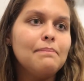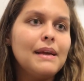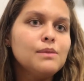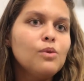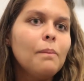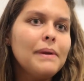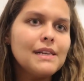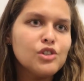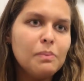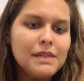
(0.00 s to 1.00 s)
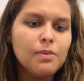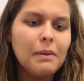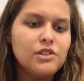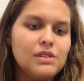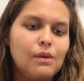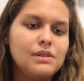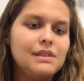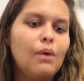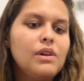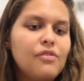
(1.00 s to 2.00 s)
Mesmo. Acho que principalmente essa coisa
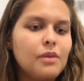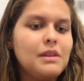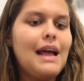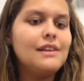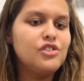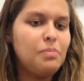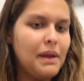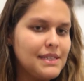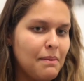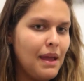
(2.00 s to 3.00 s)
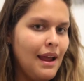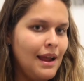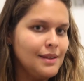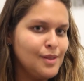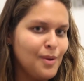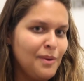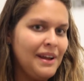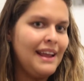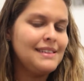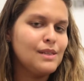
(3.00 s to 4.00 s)
da uniformidade de
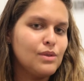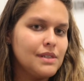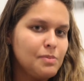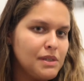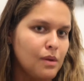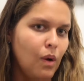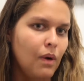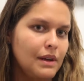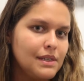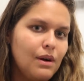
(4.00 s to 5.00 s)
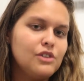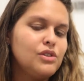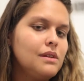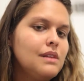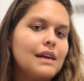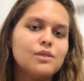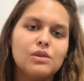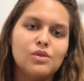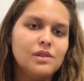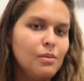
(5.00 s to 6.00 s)
pensamento entre todas as pessoas. Eu acho que as
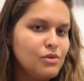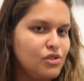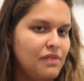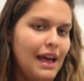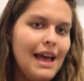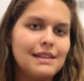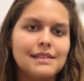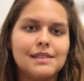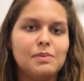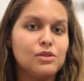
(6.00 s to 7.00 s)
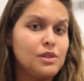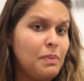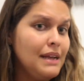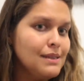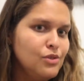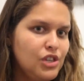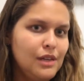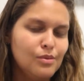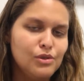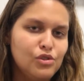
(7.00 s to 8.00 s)
situações são muito diversas, as pessoas pensam de
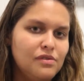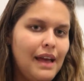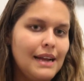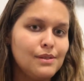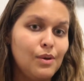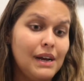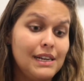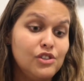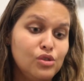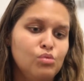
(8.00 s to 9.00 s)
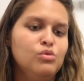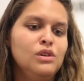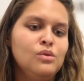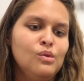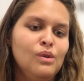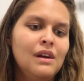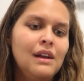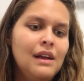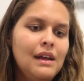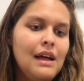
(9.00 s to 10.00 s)
jeito muito diverso, e eu acredito muito
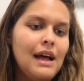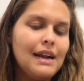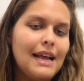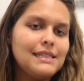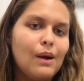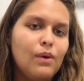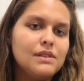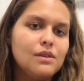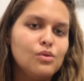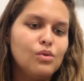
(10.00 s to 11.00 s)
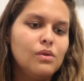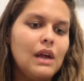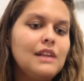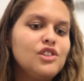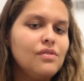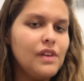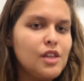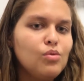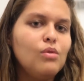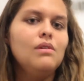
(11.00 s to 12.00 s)
nessa coisa do
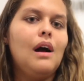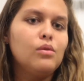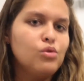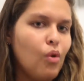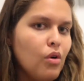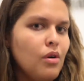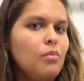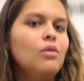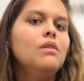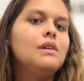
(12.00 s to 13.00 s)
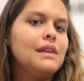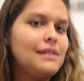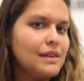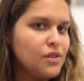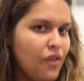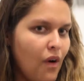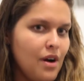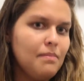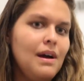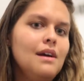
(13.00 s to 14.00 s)
indivíduo autônomo que
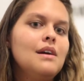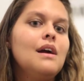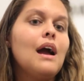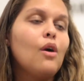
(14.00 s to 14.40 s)
transforma